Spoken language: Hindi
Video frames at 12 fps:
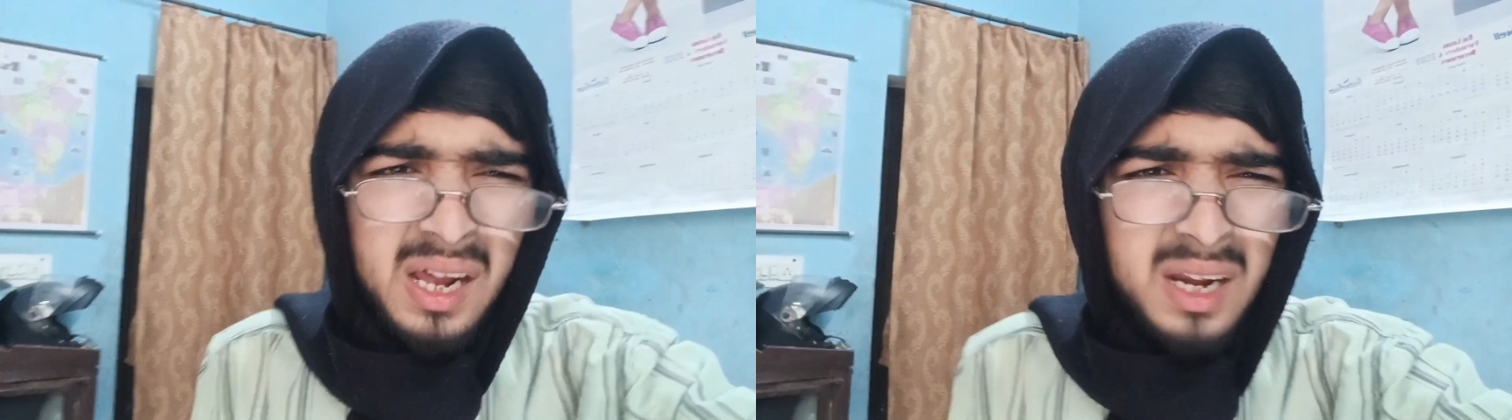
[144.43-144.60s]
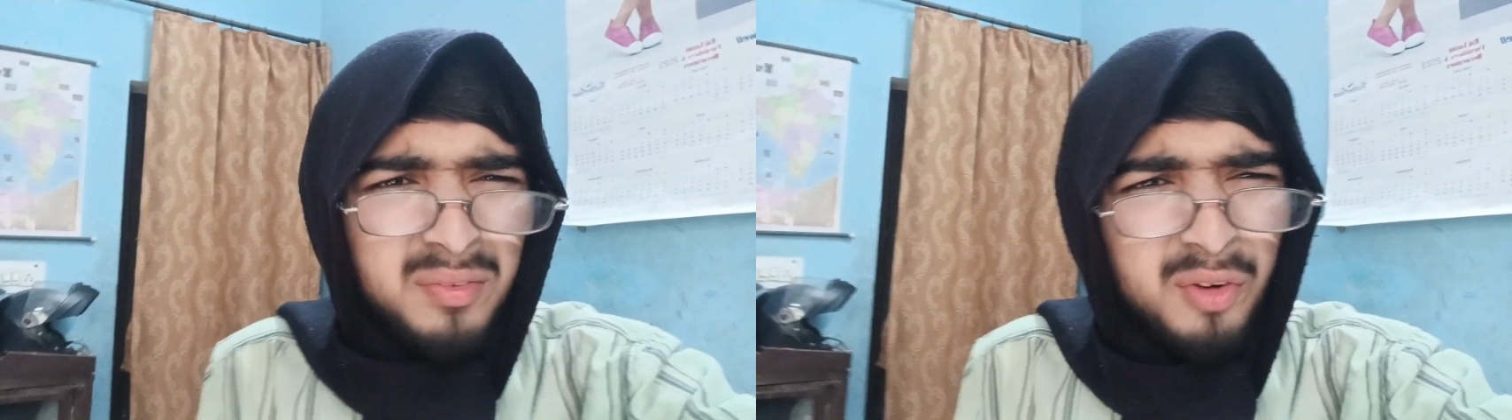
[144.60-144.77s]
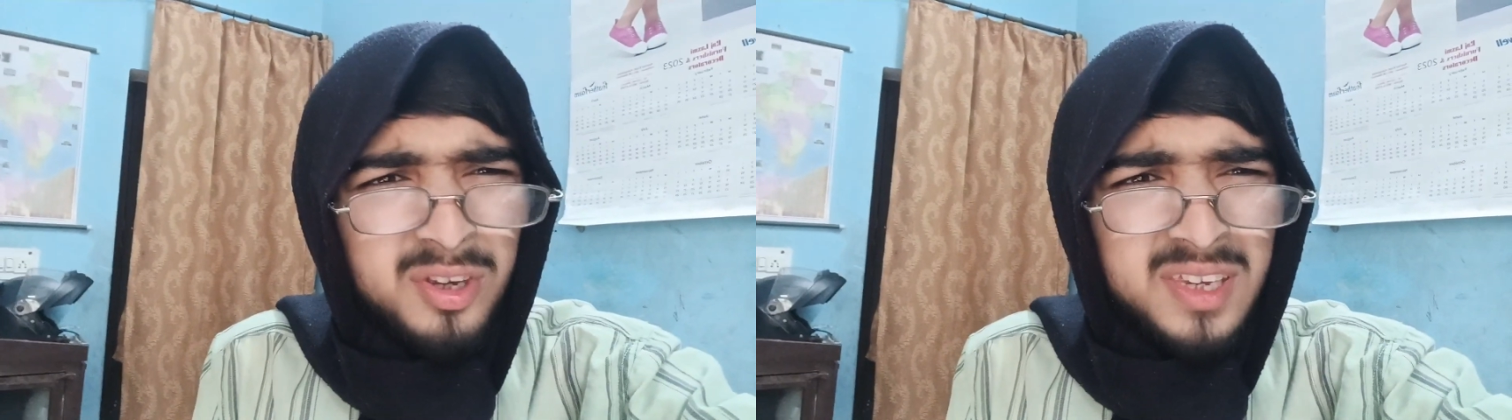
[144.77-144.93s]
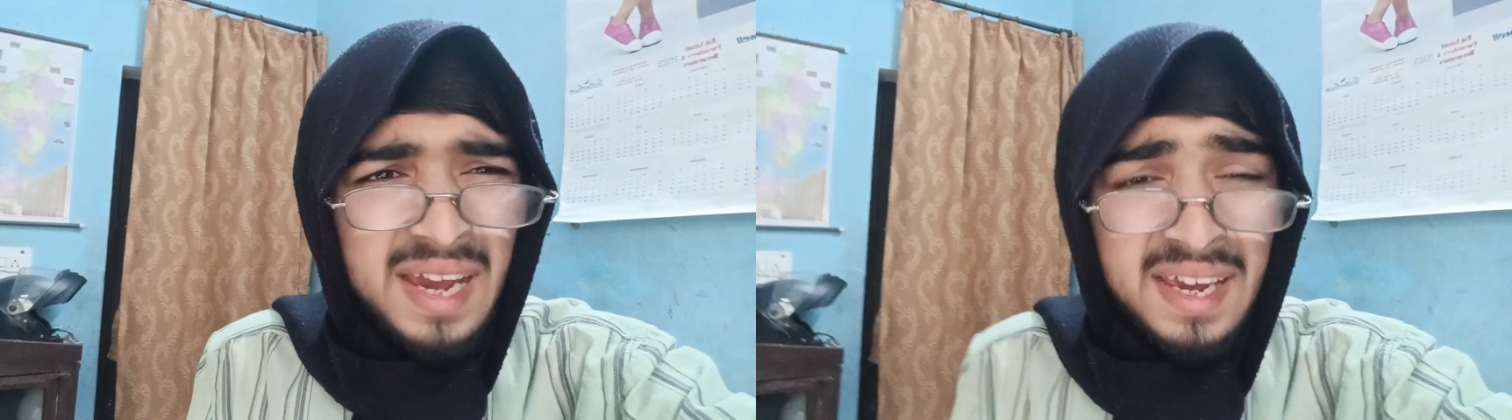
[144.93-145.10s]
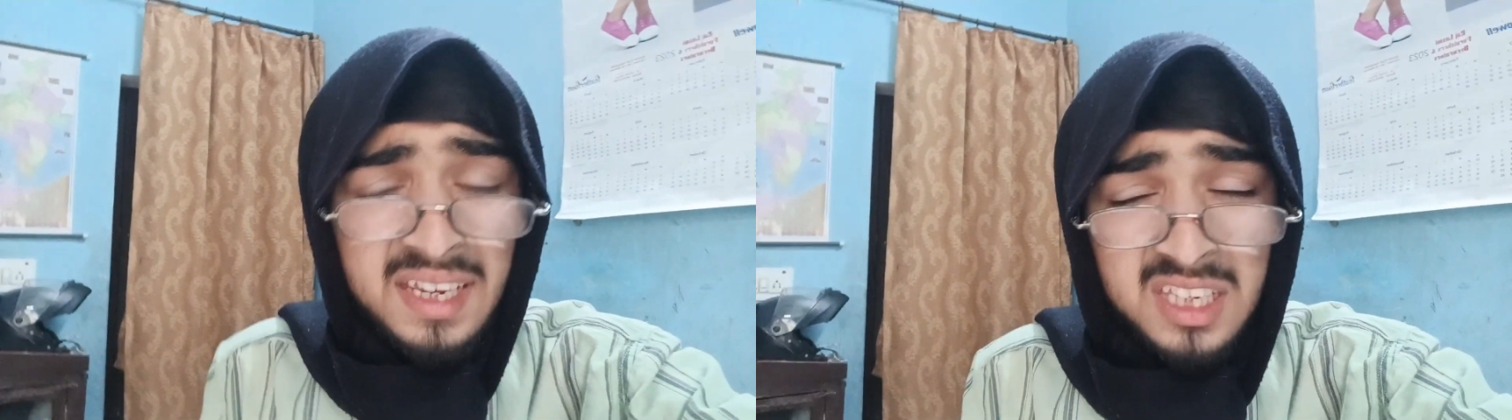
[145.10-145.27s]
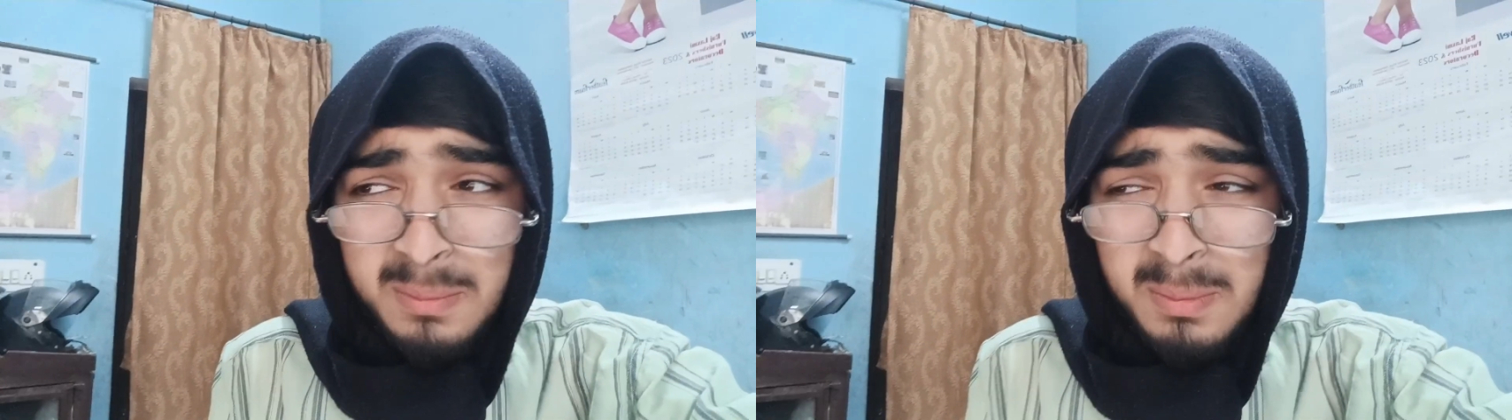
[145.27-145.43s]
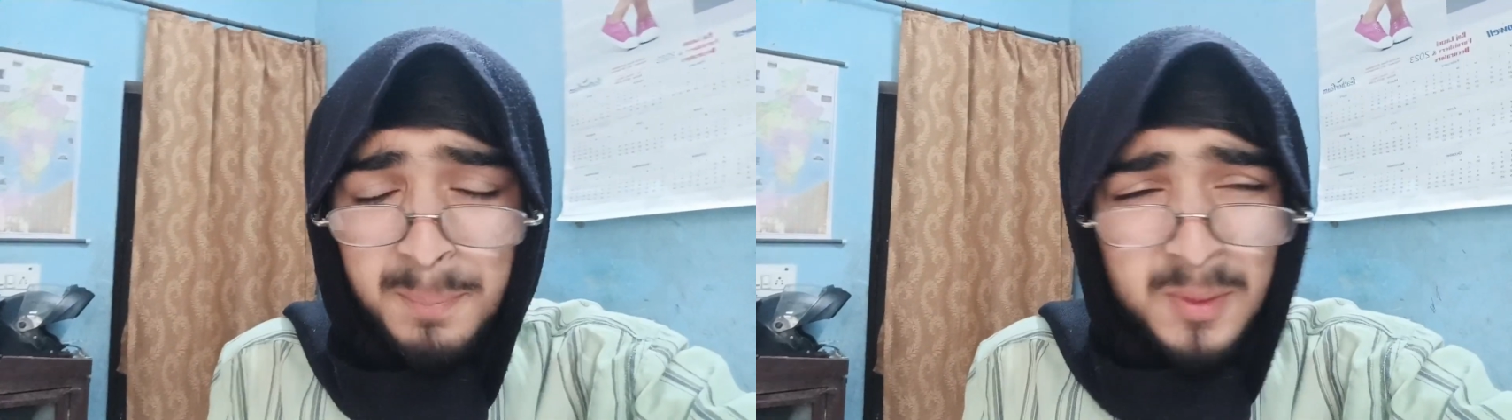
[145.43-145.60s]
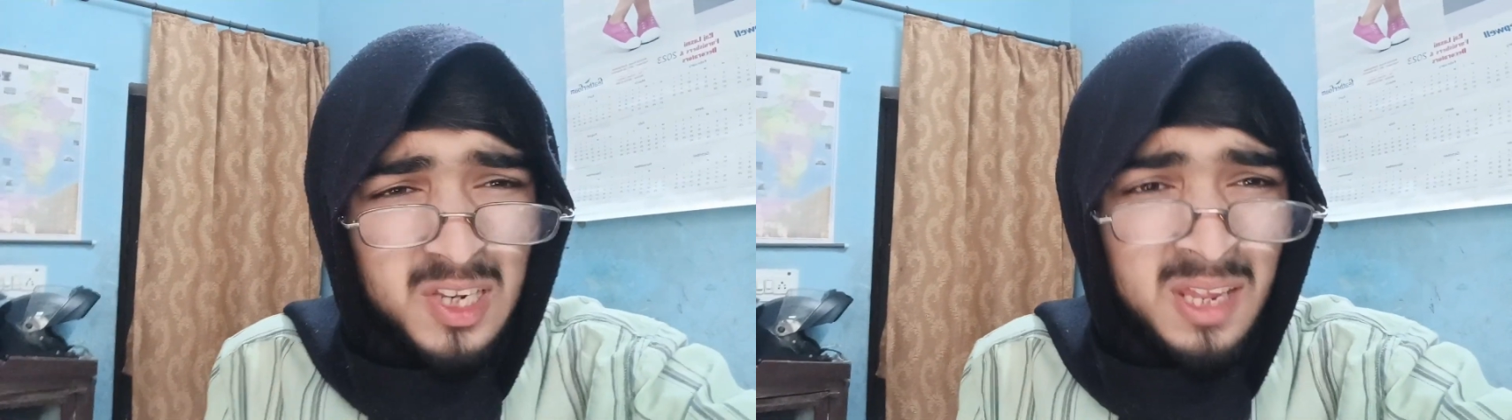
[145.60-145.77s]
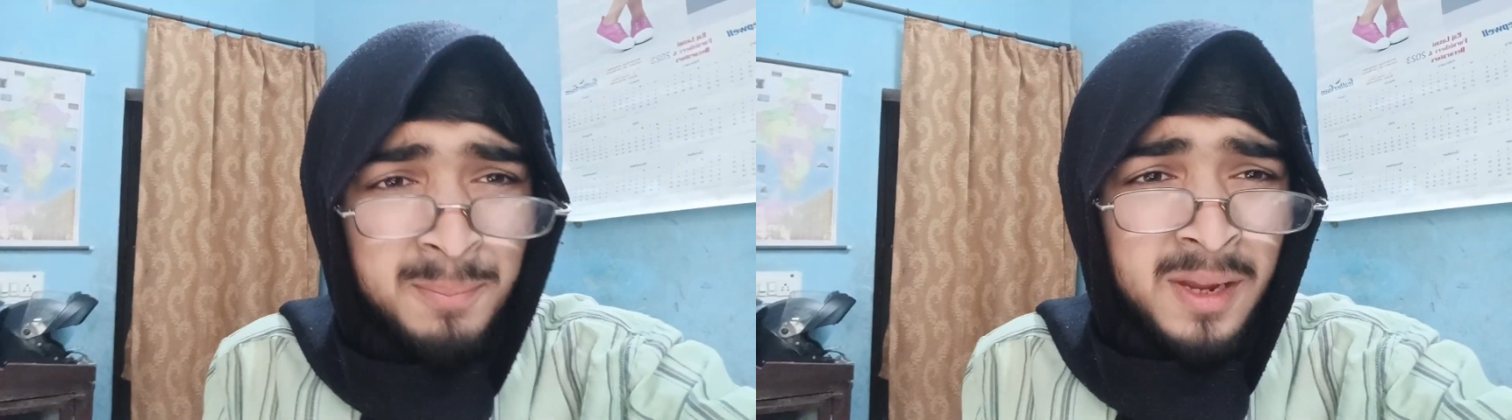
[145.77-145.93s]
अरे वो क्या है कि अभी
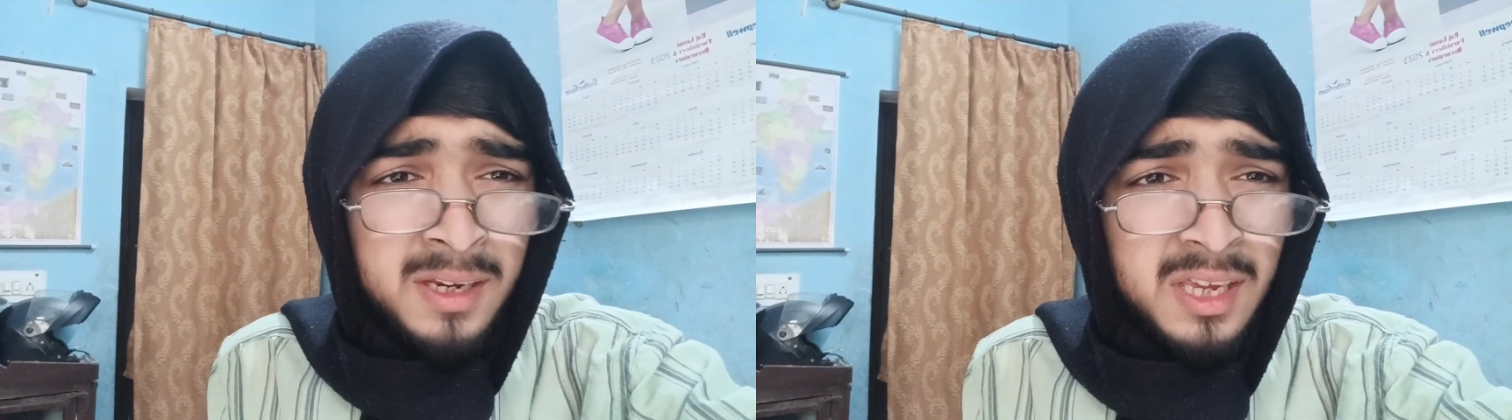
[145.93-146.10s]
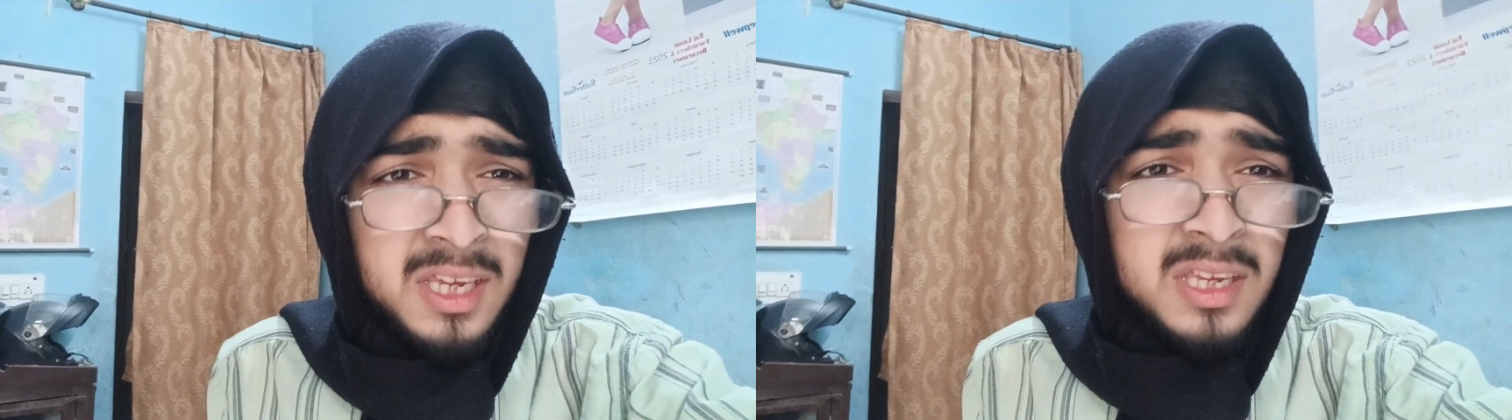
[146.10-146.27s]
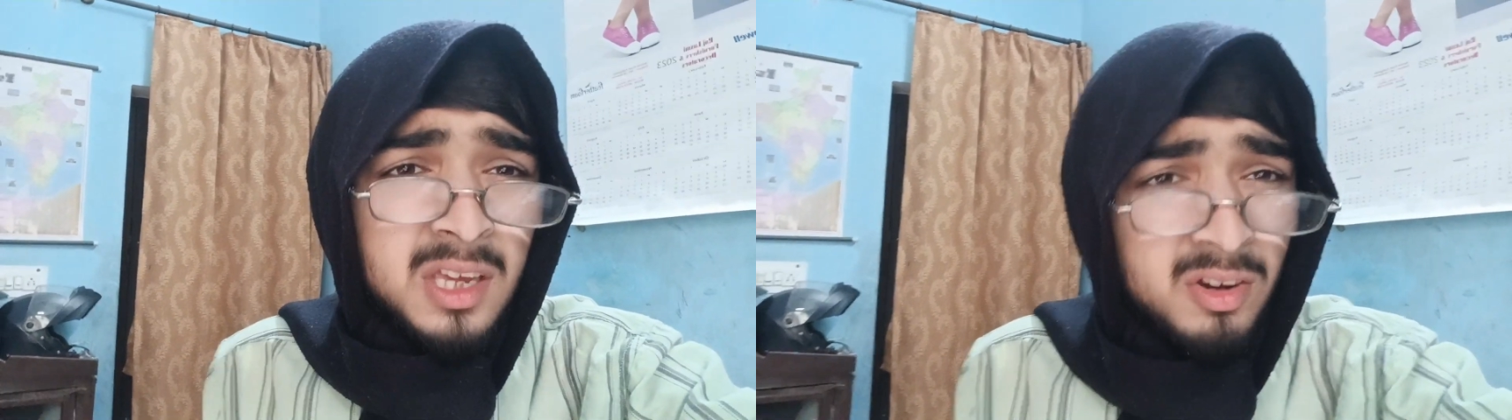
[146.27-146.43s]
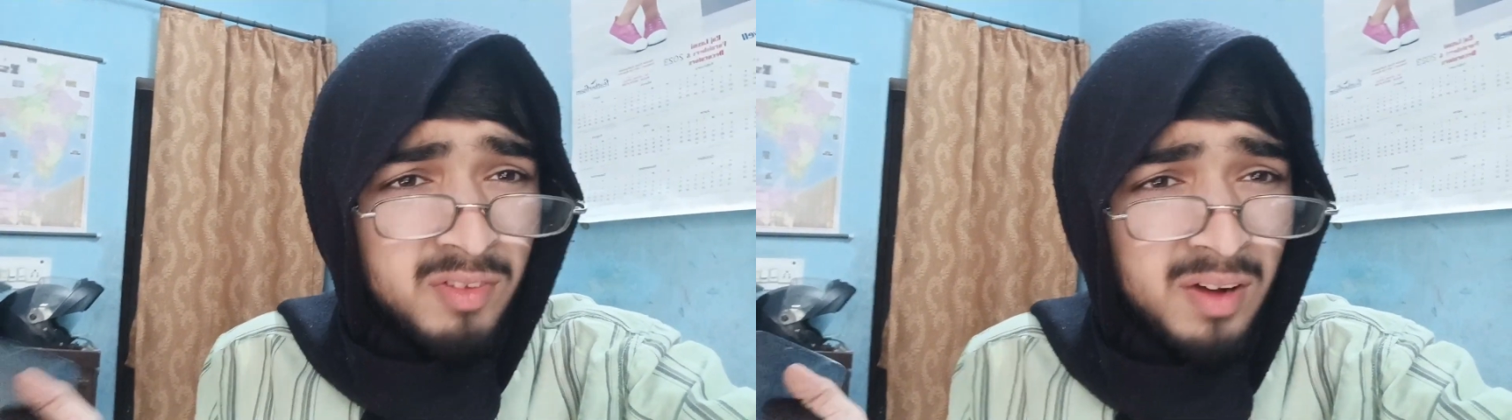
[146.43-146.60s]
पिछले महीने ही